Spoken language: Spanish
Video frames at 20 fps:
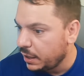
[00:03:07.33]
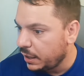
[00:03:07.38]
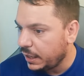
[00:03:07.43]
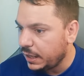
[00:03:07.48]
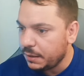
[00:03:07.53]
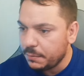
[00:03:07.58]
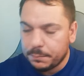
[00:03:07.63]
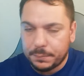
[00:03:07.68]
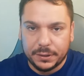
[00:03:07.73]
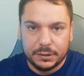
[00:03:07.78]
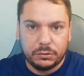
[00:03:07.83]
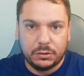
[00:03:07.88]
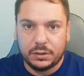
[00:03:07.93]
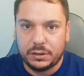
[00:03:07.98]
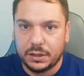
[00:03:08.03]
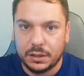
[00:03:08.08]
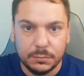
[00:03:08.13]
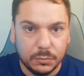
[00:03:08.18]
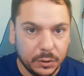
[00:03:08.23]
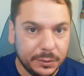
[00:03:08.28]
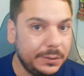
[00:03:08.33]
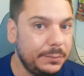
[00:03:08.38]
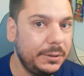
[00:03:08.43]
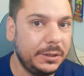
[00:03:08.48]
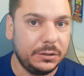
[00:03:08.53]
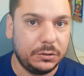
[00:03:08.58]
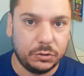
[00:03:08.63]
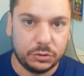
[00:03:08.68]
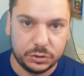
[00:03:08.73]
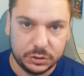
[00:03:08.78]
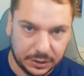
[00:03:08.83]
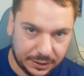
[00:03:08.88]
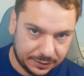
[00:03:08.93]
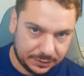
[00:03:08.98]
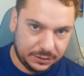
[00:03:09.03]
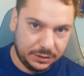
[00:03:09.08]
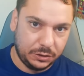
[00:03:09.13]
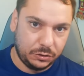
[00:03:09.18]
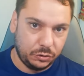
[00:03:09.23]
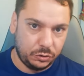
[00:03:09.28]
empezó a hacer movimientos
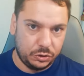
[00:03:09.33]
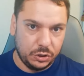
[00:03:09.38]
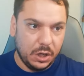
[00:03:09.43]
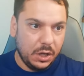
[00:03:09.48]
tácticos,